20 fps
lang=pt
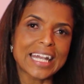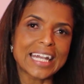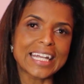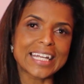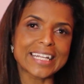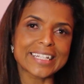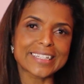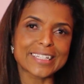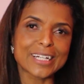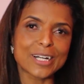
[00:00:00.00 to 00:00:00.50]

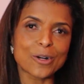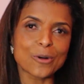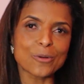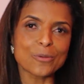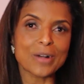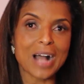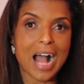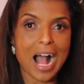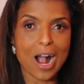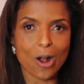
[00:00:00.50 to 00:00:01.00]

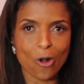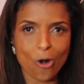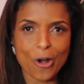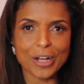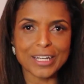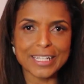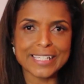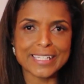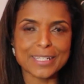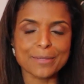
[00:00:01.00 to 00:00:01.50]
Então,
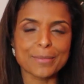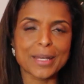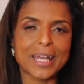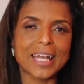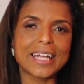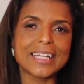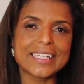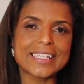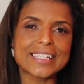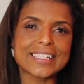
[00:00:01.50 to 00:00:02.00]
agora esse
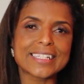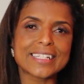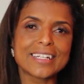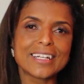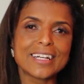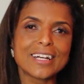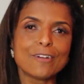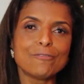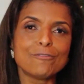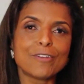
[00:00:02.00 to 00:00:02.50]
mês,
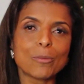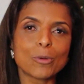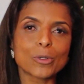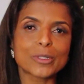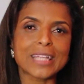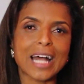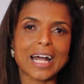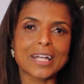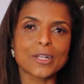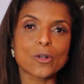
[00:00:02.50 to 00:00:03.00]

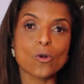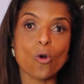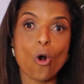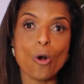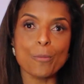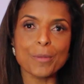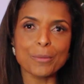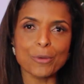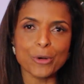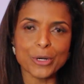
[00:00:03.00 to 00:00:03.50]
vamos estar tá aí
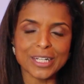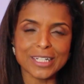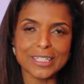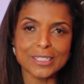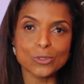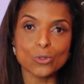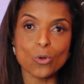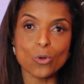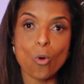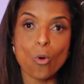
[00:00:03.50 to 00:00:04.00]

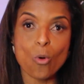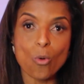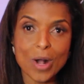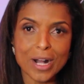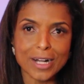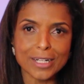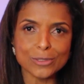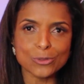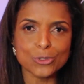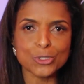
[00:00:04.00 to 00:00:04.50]
comemorando um
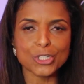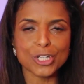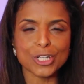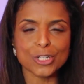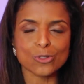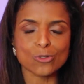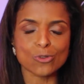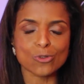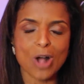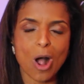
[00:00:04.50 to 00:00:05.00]
ano de
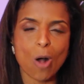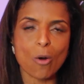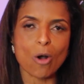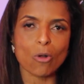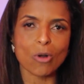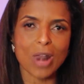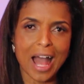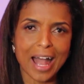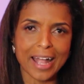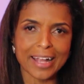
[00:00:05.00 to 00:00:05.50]

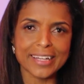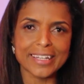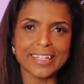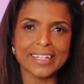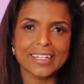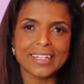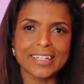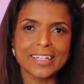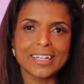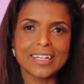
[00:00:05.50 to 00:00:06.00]
ritual
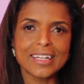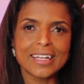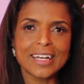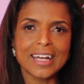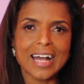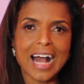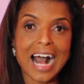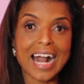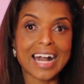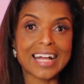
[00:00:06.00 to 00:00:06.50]
online,
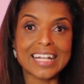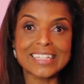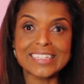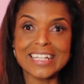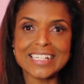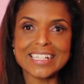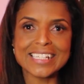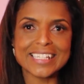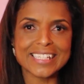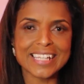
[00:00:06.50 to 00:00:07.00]

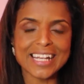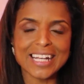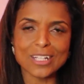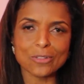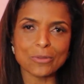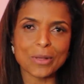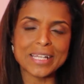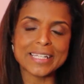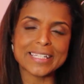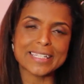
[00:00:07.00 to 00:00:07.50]

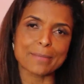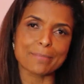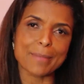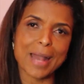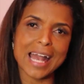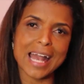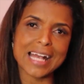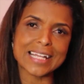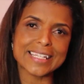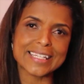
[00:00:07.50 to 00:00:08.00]
agradecendo a esse
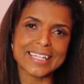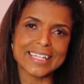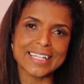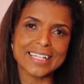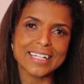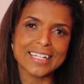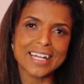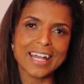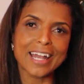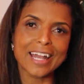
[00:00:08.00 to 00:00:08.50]

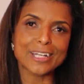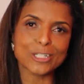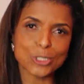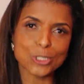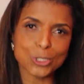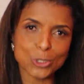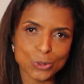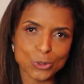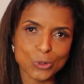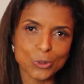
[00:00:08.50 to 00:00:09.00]
mestre
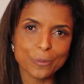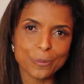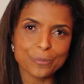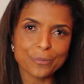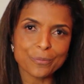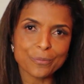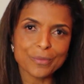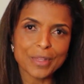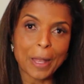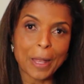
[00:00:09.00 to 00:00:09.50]
Exu,
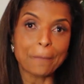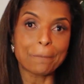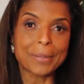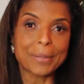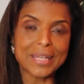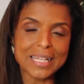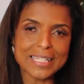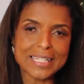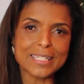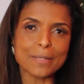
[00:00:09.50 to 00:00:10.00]

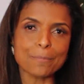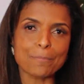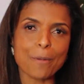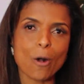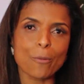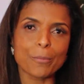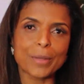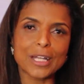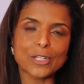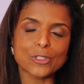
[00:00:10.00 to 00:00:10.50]

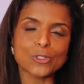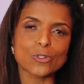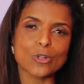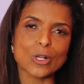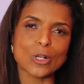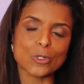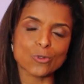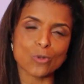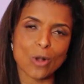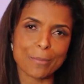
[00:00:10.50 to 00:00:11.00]
principalmente o
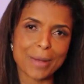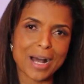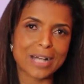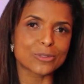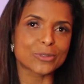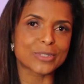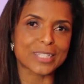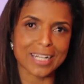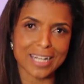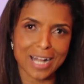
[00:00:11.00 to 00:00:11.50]
nosso
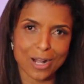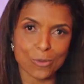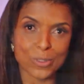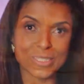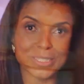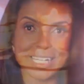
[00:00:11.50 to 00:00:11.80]
amado Tranca-Rua